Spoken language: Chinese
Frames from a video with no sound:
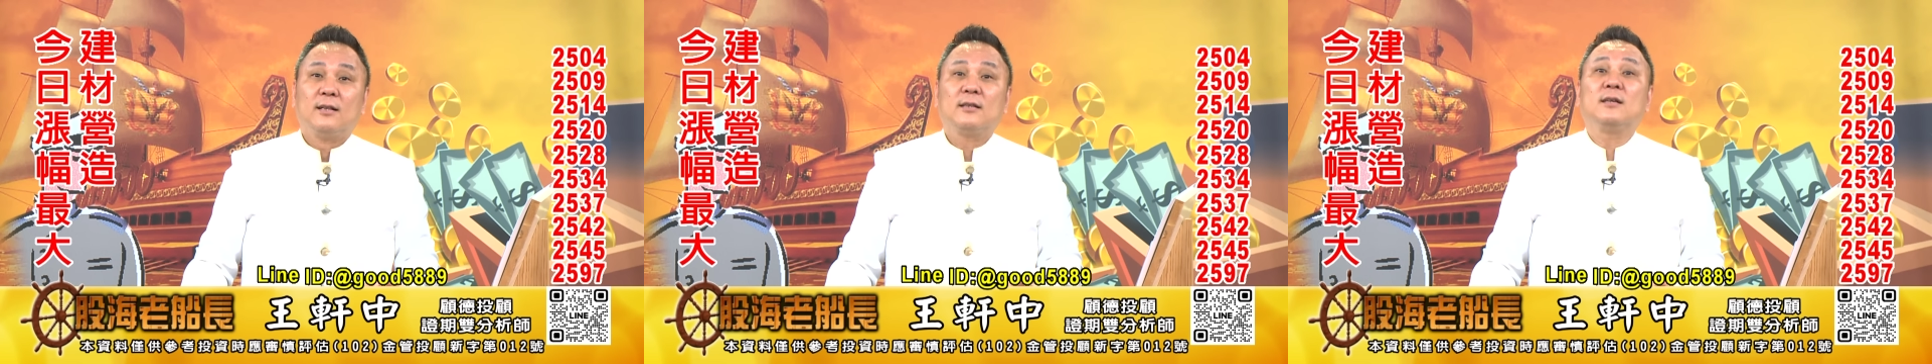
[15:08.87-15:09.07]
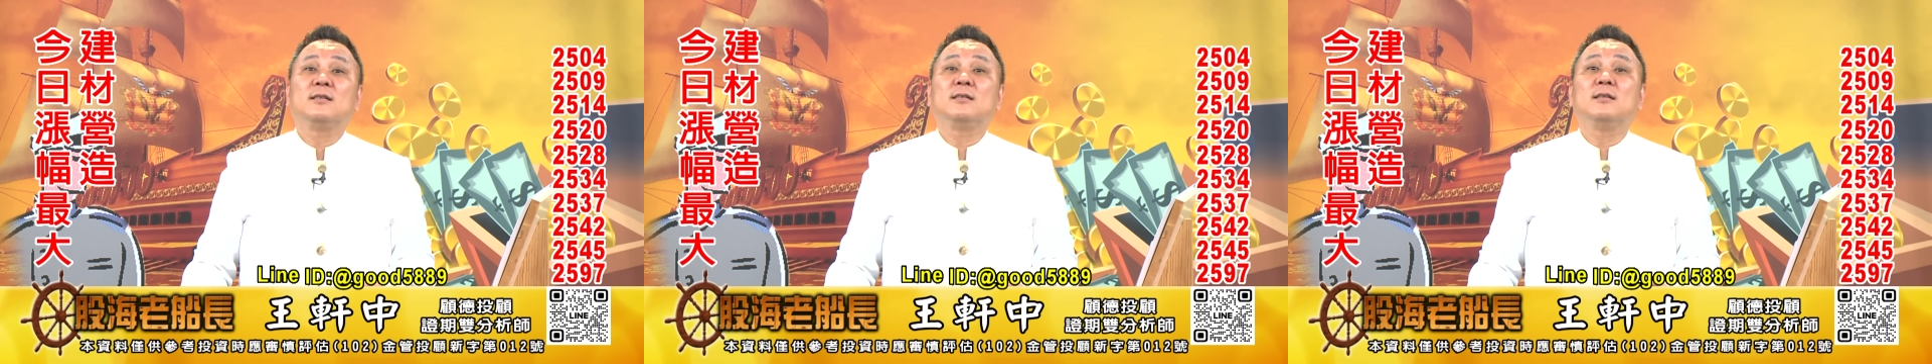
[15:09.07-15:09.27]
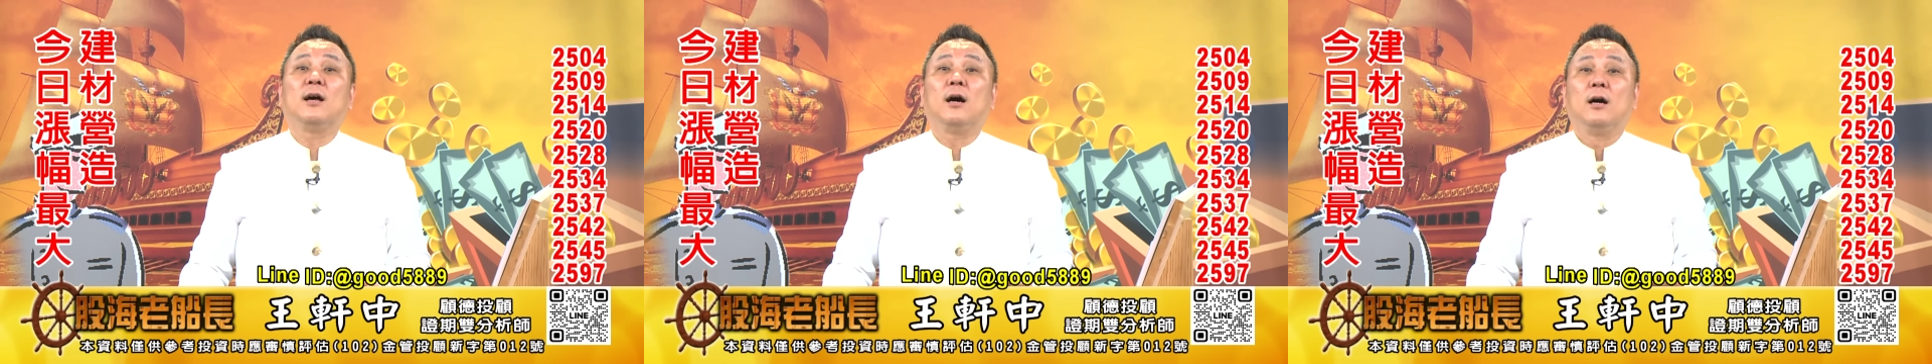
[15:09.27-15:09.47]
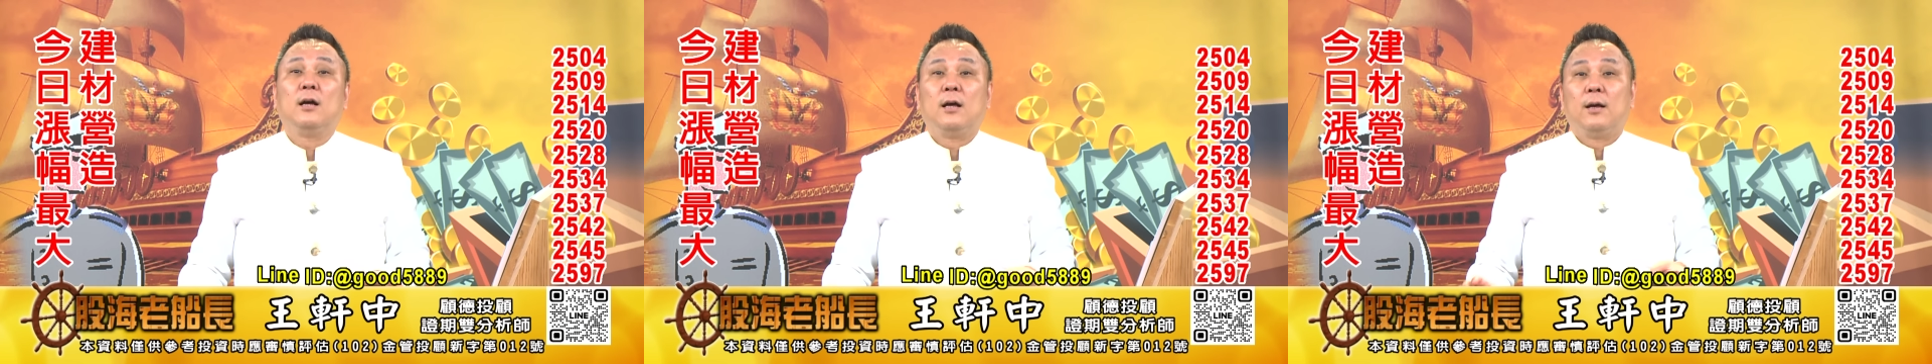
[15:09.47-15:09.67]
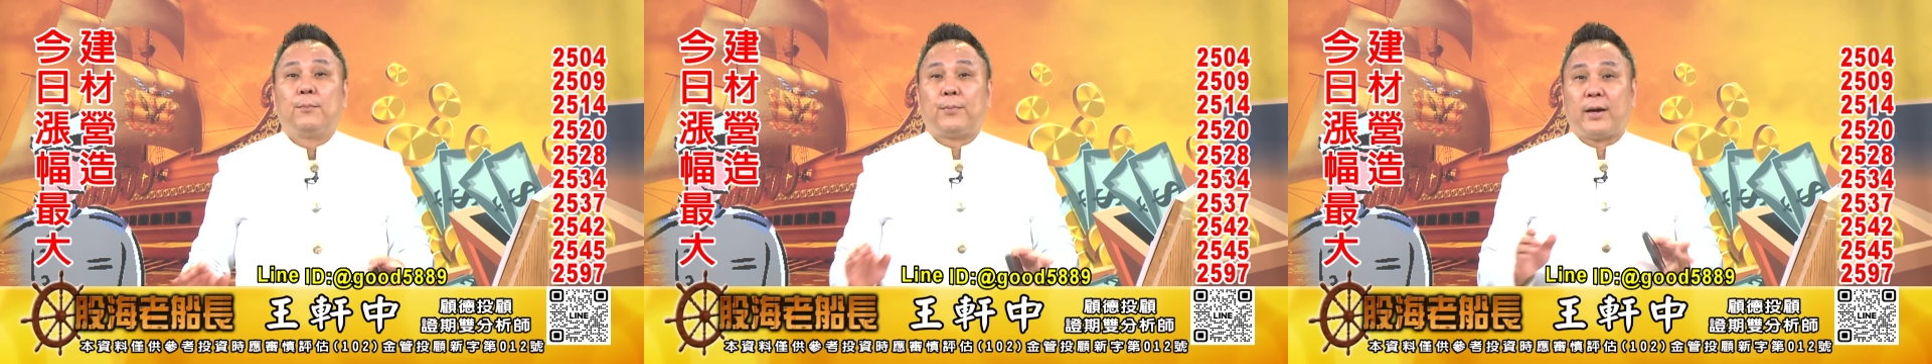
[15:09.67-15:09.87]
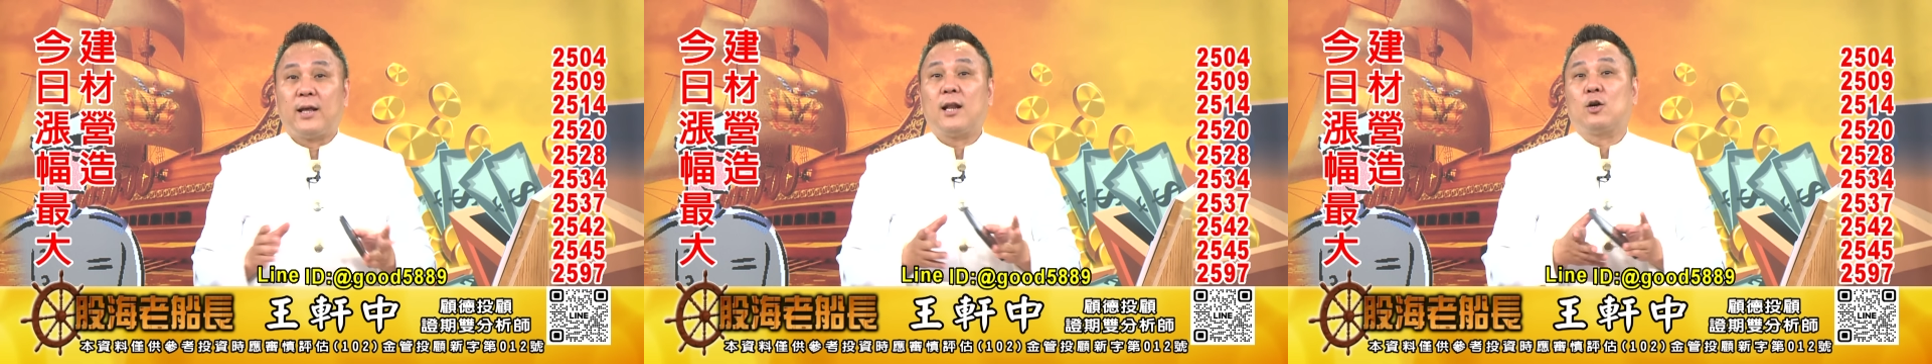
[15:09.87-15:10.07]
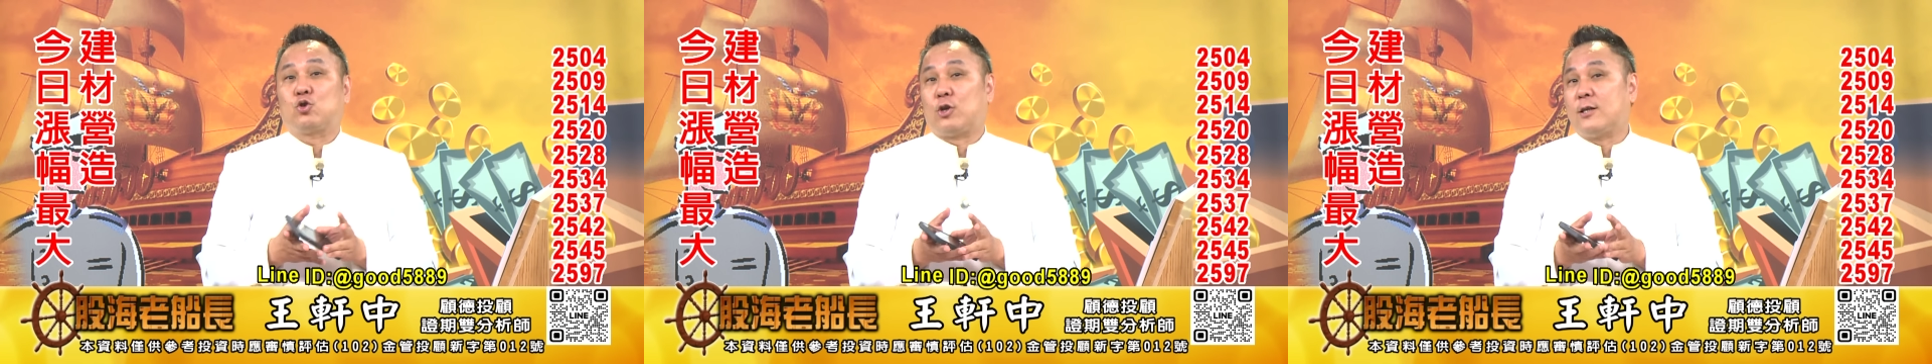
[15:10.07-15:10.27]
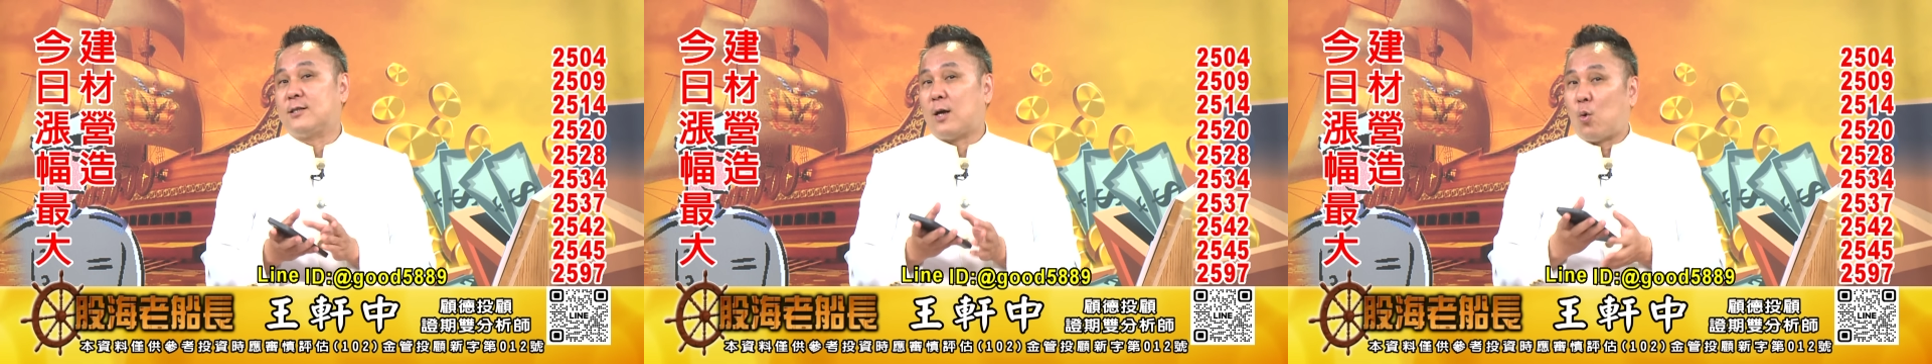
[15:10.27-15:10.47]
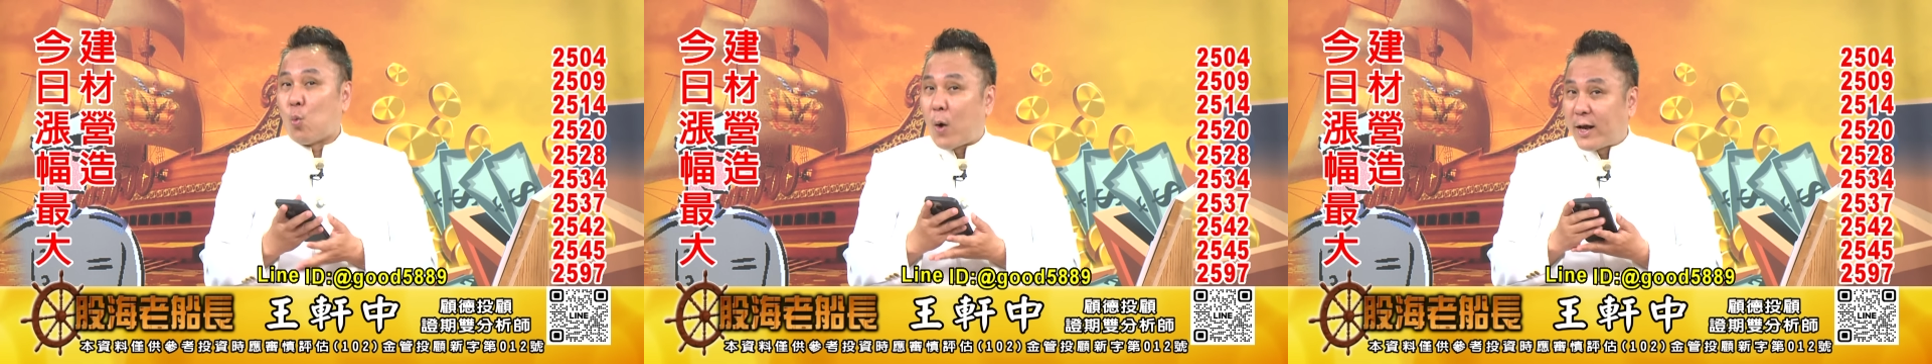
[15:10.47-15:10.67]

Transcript: 但是啊，陪老船长